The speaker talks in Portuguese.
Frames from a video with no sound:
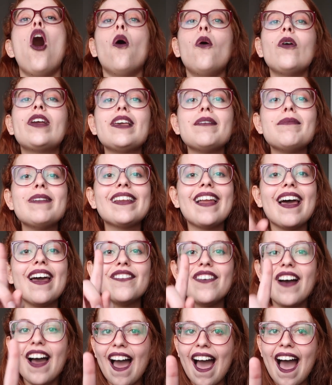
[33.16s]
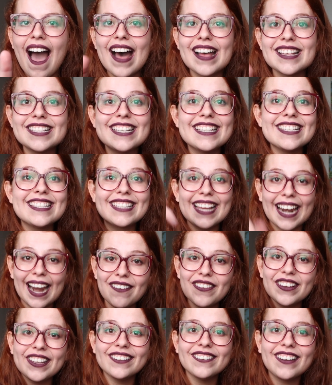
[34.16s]
O que me leva a se
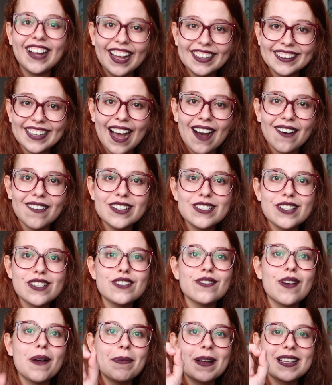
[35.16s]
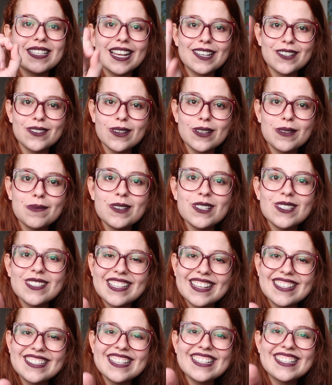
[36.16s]
inscreve aqui no canal, a gente vai passar de
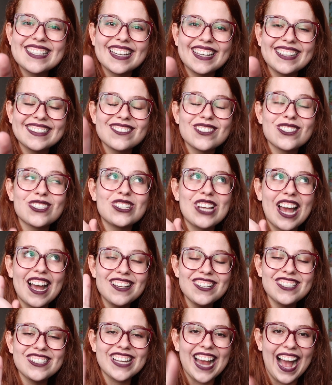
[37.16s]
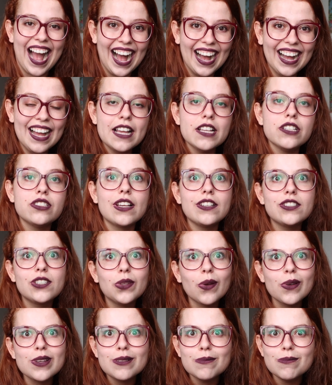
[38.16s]
2.200 inscritos já já.
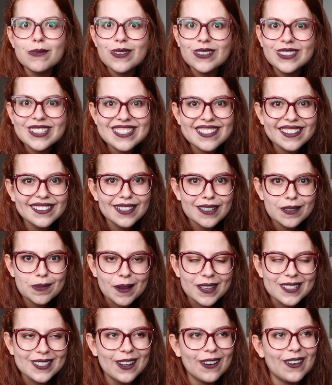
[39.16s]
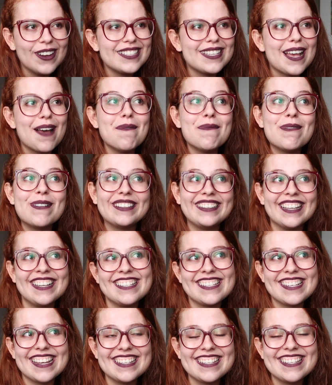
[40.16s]
Gente, 2.200 pessoas é
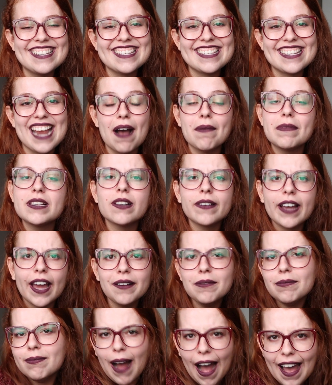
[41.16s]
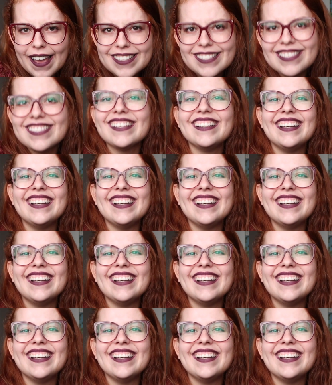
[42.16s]
muita gente já, mas eu quero mais.